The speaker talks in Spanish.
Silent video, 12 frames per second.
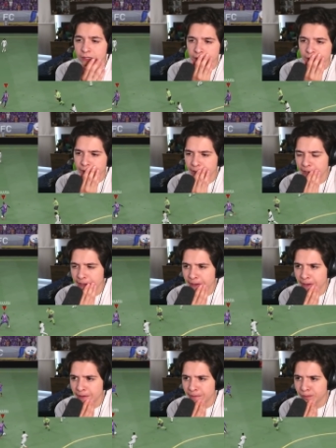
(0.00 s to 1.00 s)

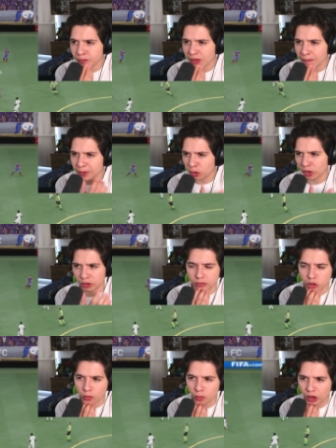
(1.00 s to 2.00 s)
pero bueno,
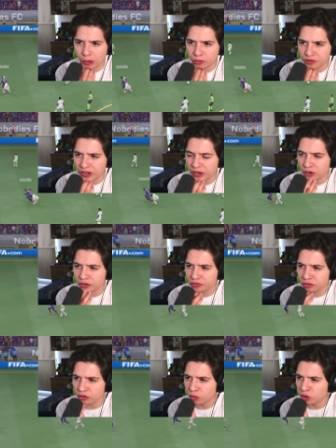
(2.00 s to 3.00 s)
lo probamos ahí unos,
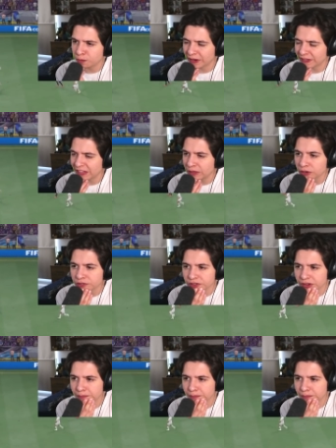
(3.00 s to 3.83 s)
unos buenos partidos.